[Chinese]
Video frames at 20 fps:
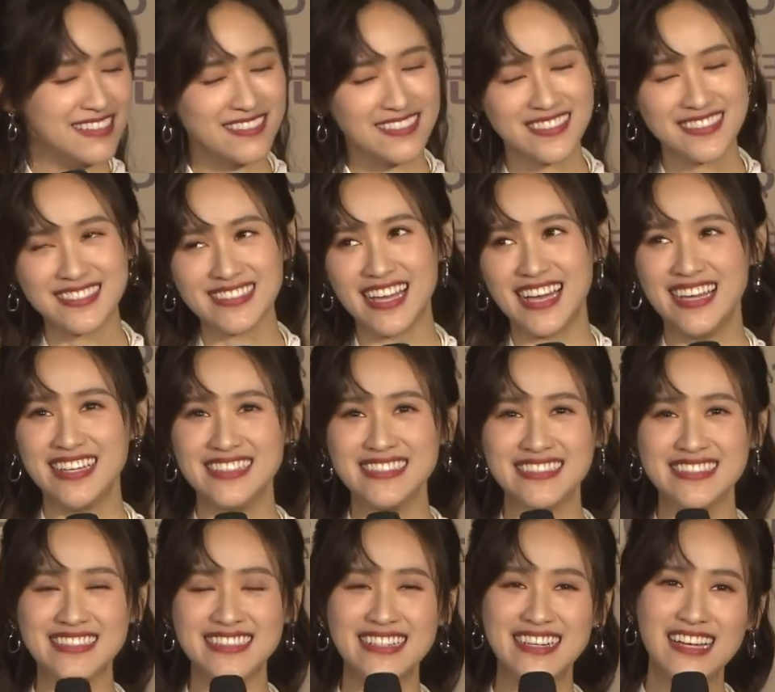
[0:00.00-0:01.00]
我实在
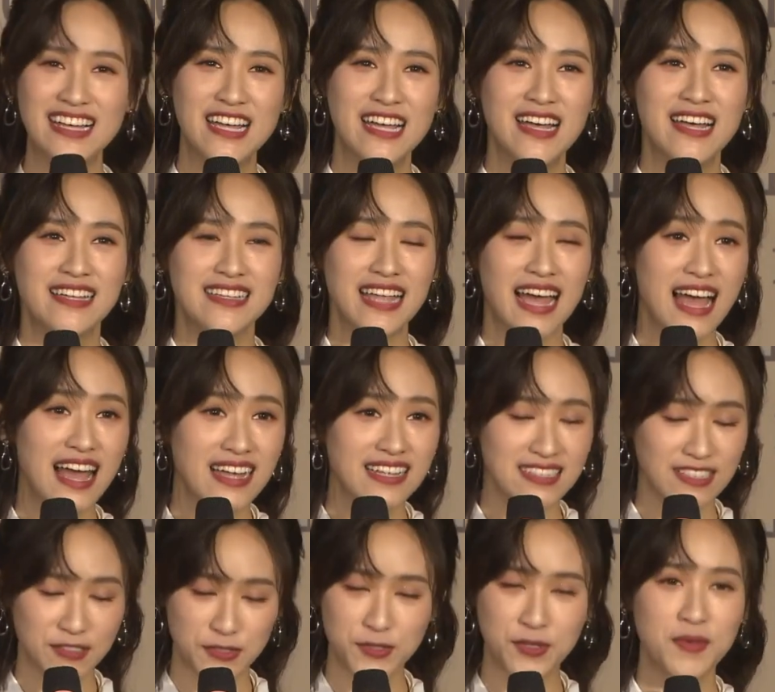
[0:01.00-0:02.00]
是，他
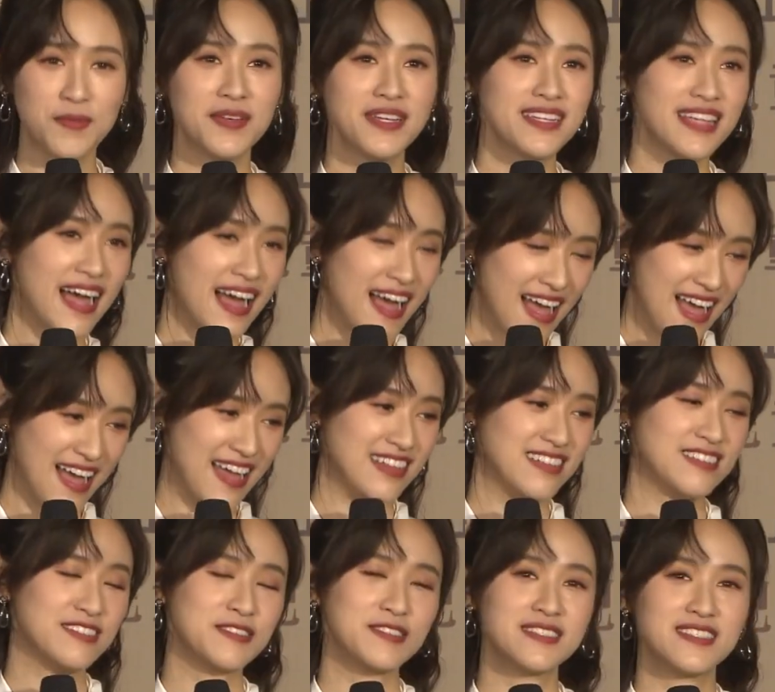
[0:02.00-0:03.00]
随便他喊，
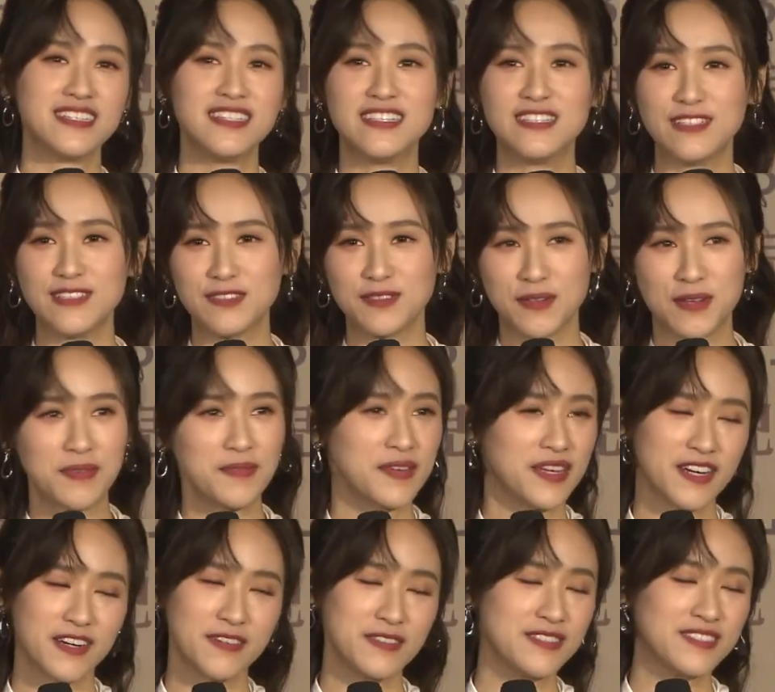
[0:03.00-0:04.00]
我真的随
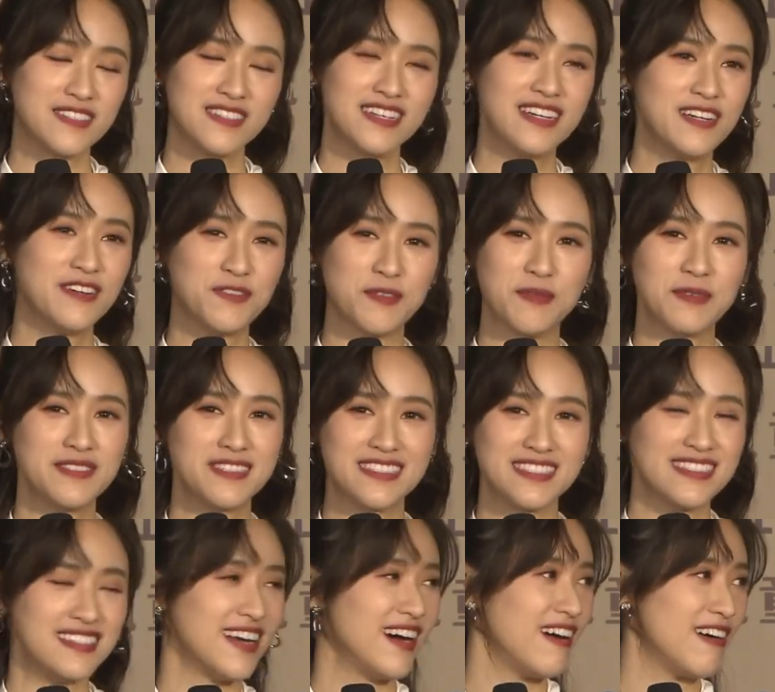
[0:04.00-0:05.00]
便，我真的我不知
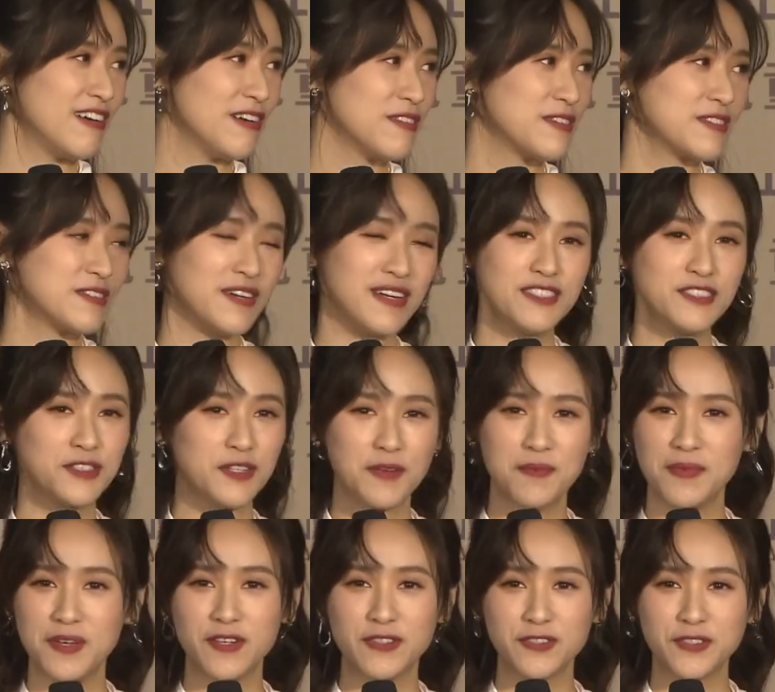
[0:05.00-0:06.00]
道，我完全
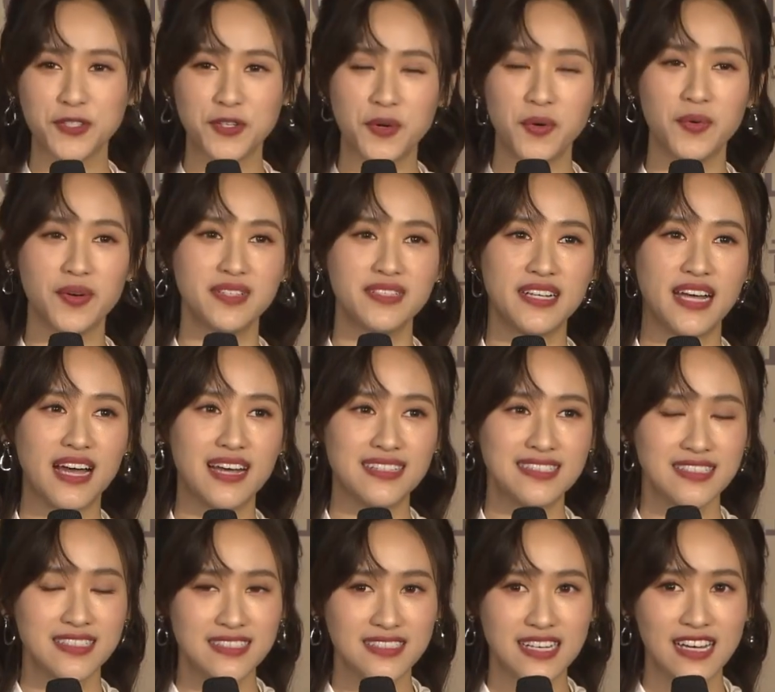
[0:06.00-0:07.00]
没有去过问他。
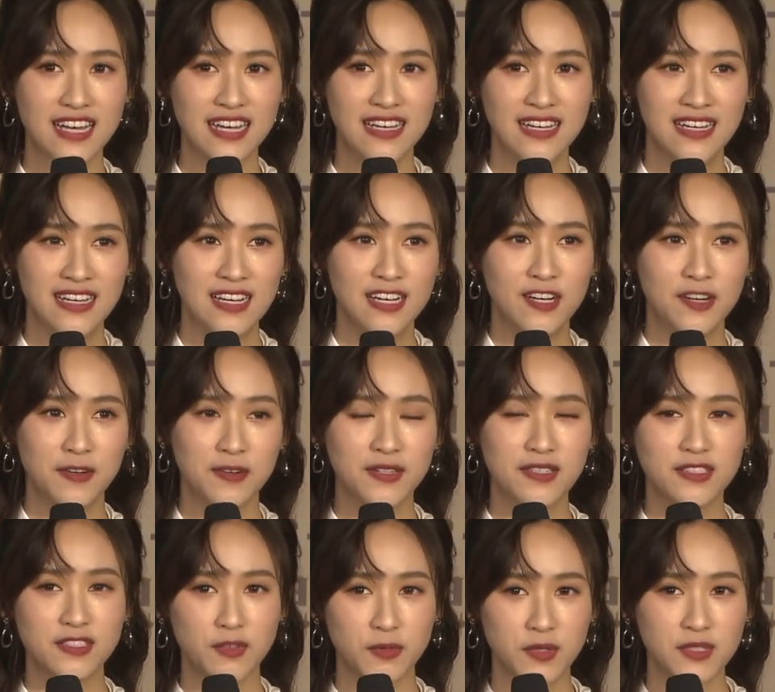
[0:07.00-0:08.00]
现在我
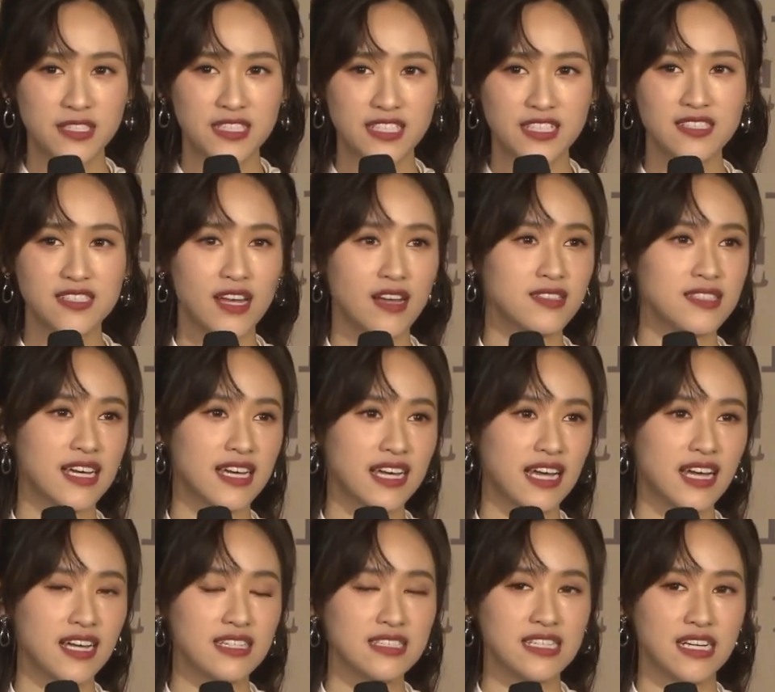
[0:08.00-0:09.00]
我今天早上才跟
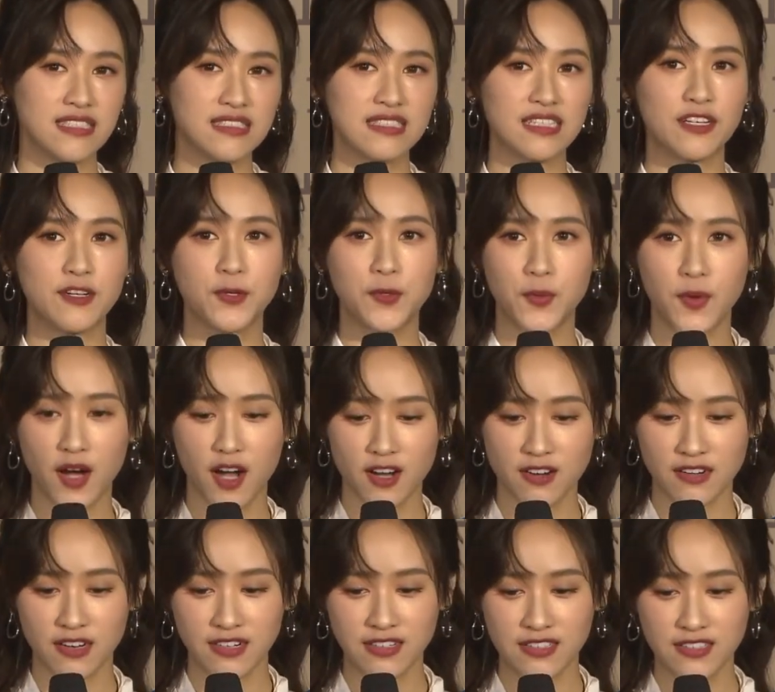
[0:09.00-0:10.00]
他讲电话，
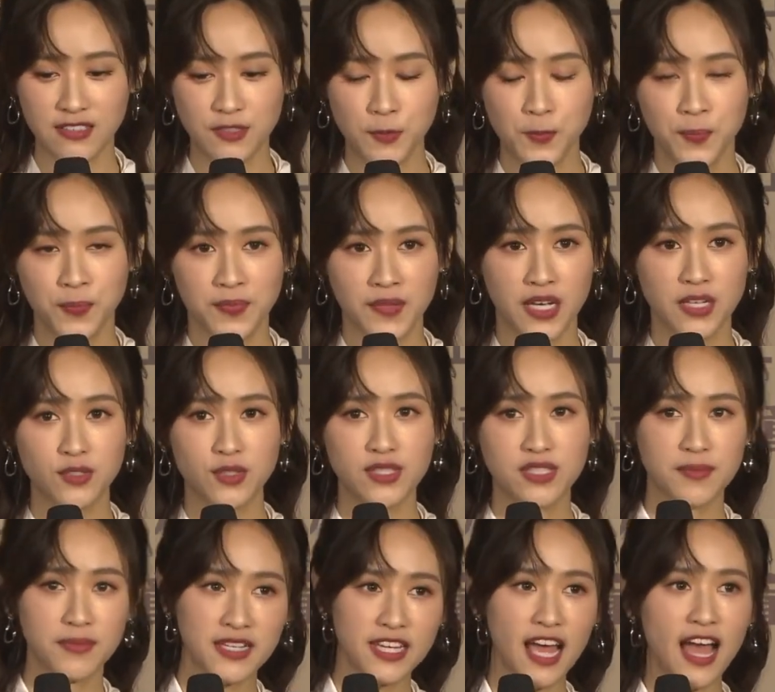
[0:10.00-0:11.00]
然后他说怎
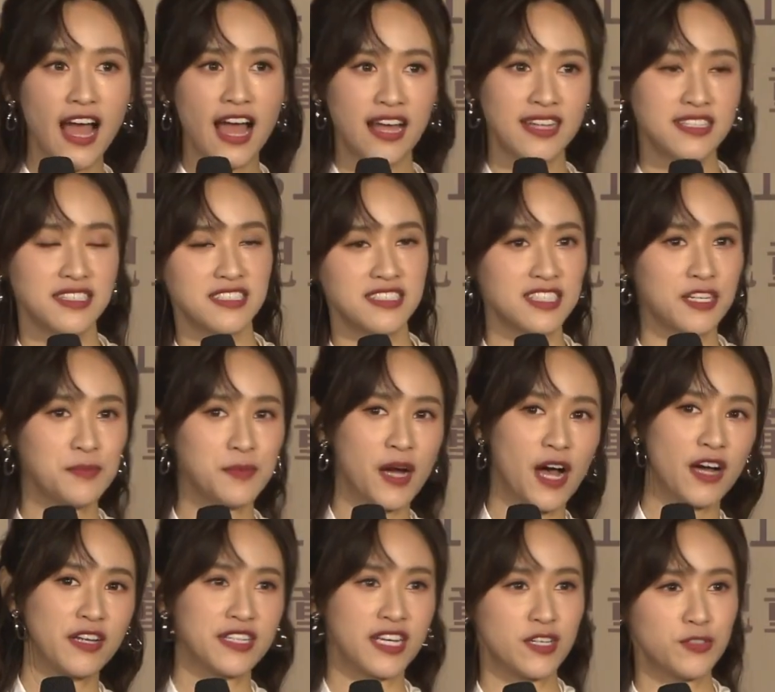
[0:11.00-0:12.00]
么样啊？天气那么
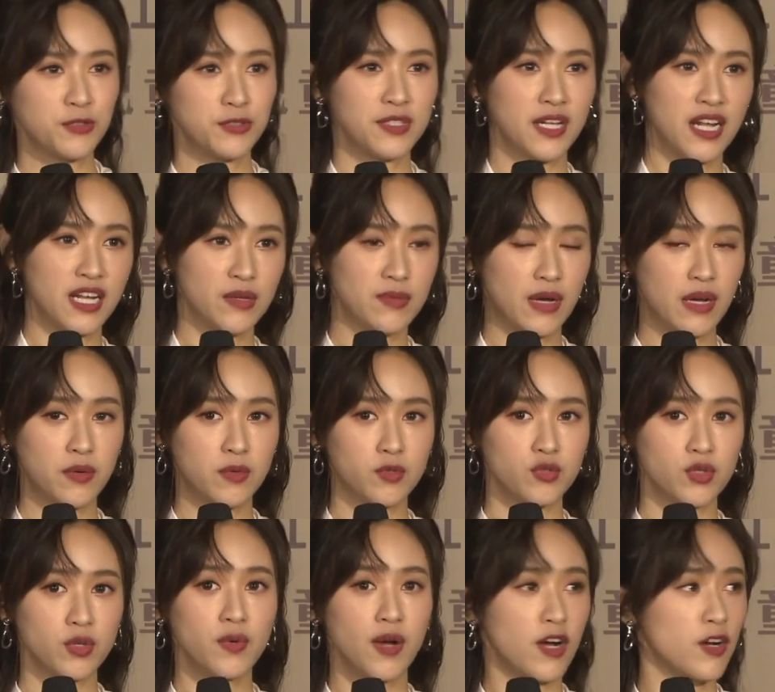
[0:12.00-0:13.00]
好，你要去哪里玩？我
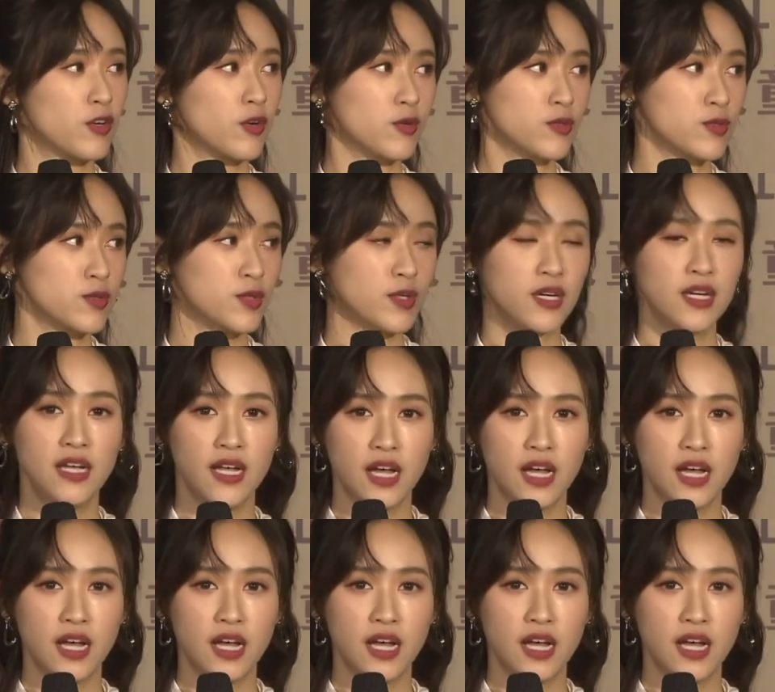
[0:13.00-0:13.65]
说我要工作。